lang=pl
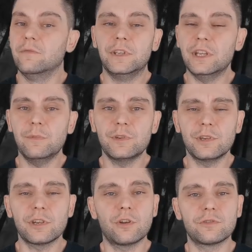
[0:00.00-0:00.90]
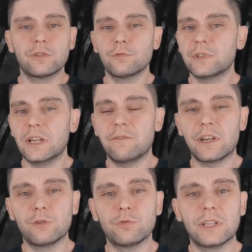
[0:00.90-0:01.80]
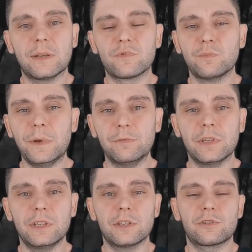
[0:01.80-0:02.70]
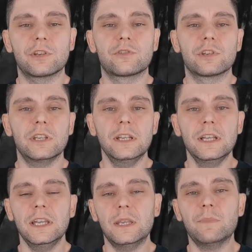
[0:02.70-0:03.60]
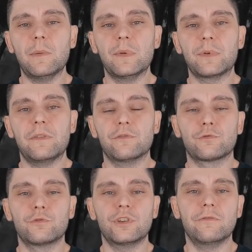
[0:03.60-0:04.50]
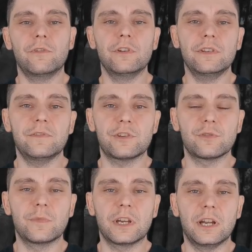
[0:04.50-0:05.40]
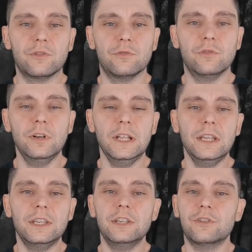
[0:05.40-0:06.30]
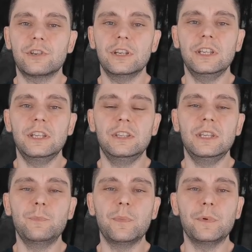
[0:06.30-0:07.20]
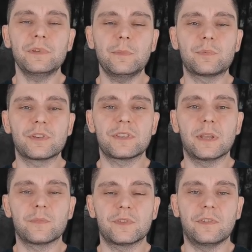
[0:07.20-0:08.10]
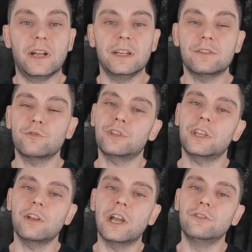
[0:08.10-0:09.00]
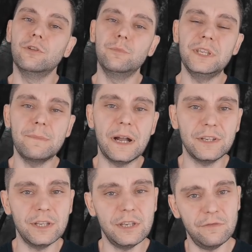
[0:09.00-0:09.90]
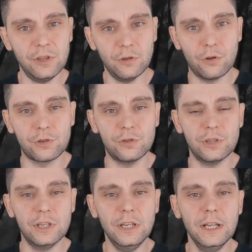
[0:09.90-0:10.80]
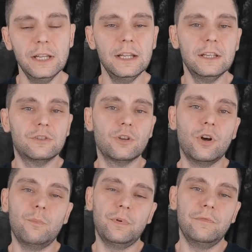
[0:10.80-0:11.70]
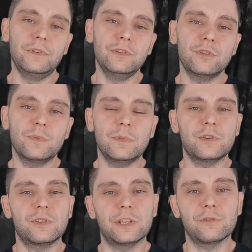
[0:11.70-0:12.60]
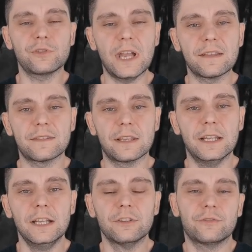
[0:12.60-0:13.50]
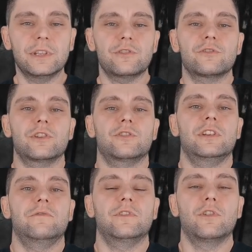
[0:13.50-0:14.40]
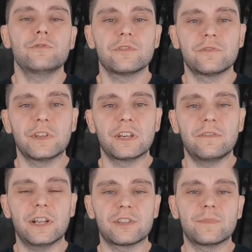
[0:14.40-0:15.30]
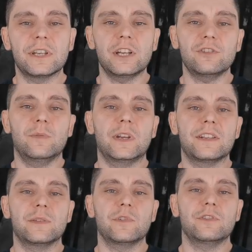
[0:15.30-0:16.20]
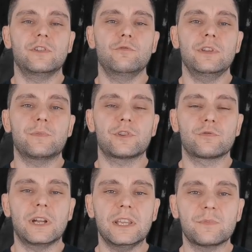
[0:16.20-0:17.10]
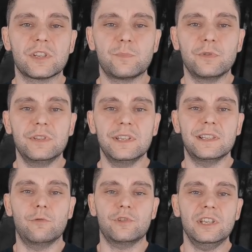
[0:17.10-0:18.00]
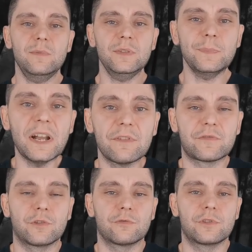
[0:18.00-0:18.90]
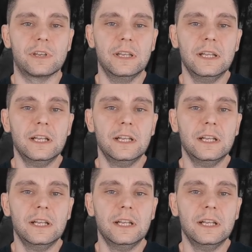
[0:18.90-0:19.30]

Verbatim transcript: Wydaje mi się, że konstytucja gwarantuje nam zupełnie inne rzeczy i mamy prawo czuć się wolni w naszym kraju. I jeżeli nie popełniamy przestępstwa, a jest coś takiego jak domniemanie niewinności, to powinniśmy mieć na to szansę. To znaczy, że jeżeli wychodząc z wykrywaczem, za każdym razem ryzykuje przeszukanie przez policję i założenie mi sprawy w sądzie.